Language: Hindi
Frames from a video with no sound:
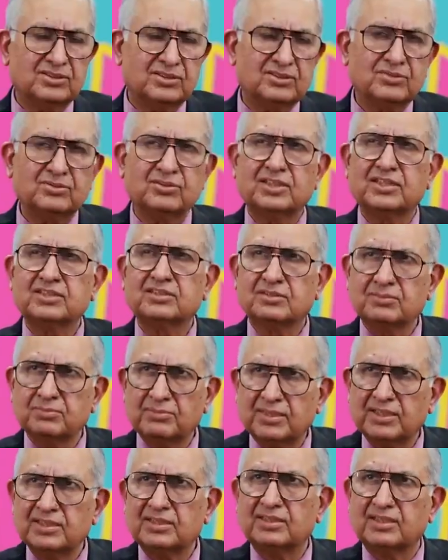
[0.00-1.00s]
जिसको
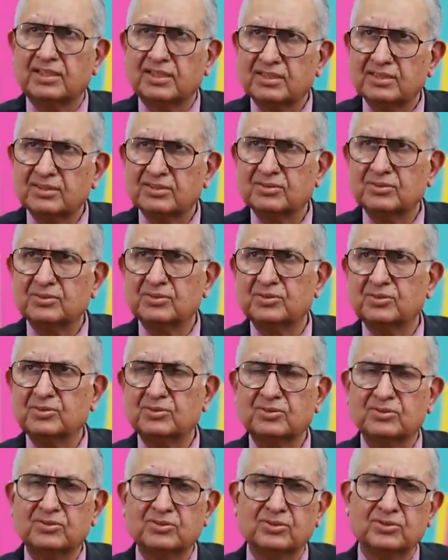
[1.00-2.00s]
एस्थमा था तो
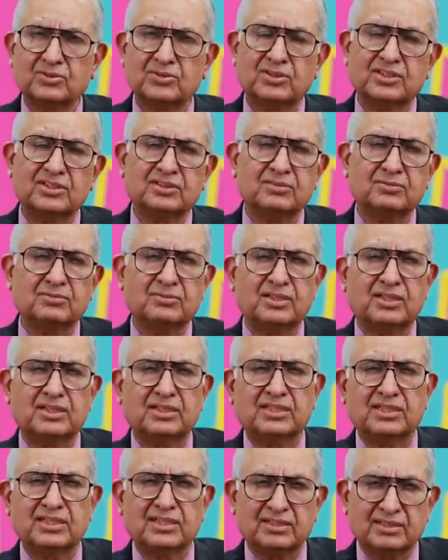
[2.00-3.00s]
उसको जो एस्थमा
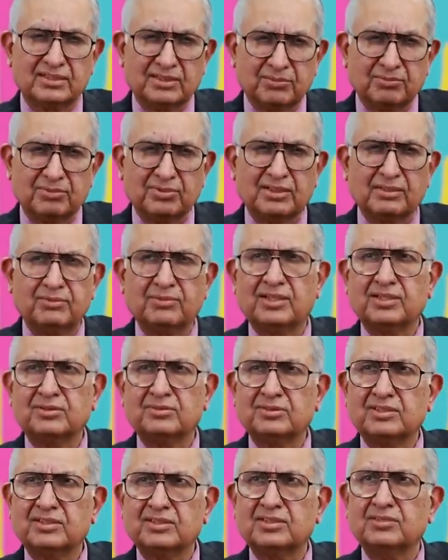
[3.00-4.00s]
अटैक कभी कभार
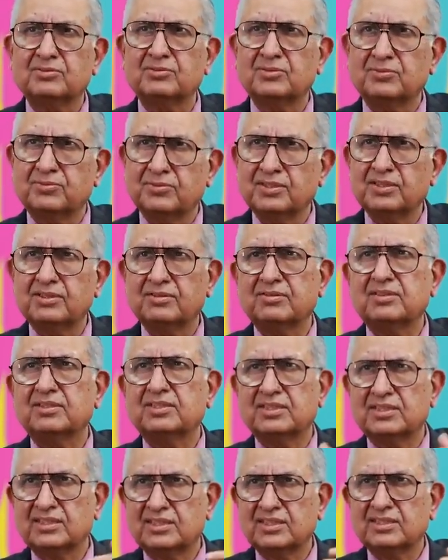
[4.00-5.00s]
होता था वो
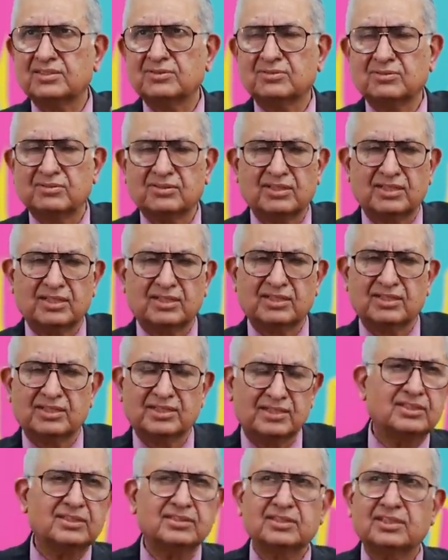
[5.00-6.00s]
फ्रीक्वेंट अटैक्स होने लग
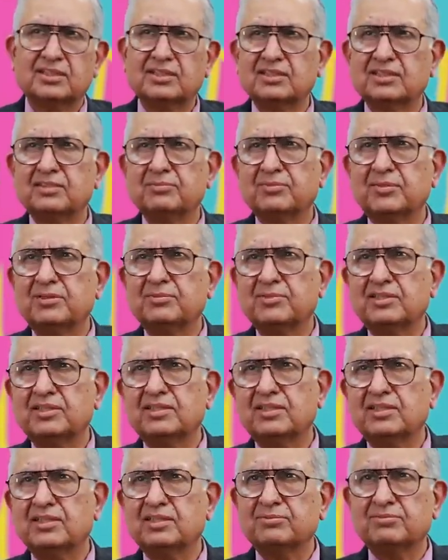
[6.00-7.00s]
गए सडनली
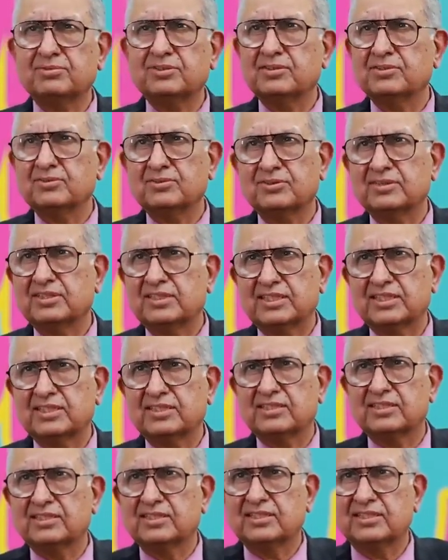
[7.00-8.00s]
मेमोरी लैप्सेज होने
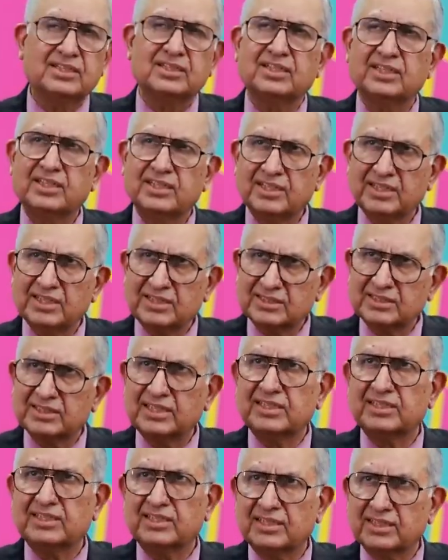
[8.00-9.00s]
लग गए हेडेक्स
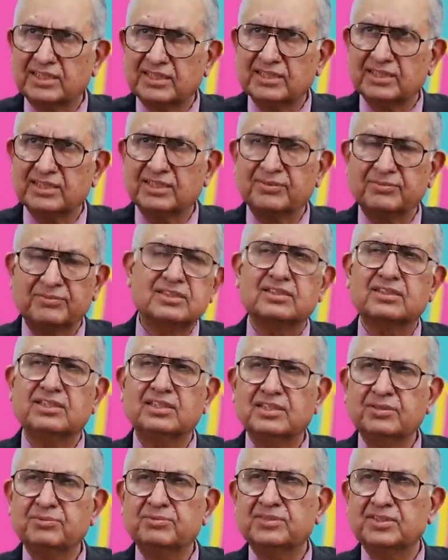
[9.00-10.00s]
रहने लग गए
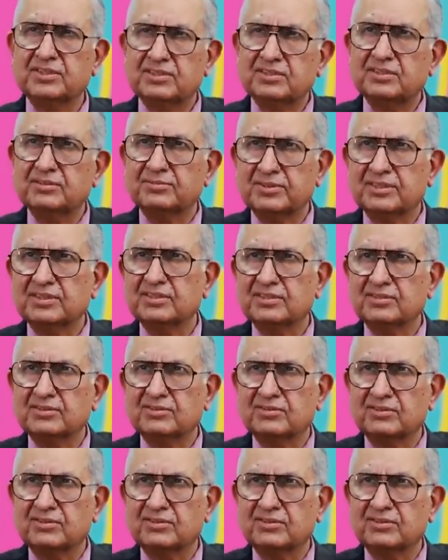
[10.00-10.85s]
स्लीप डिस्टर्बेंसेज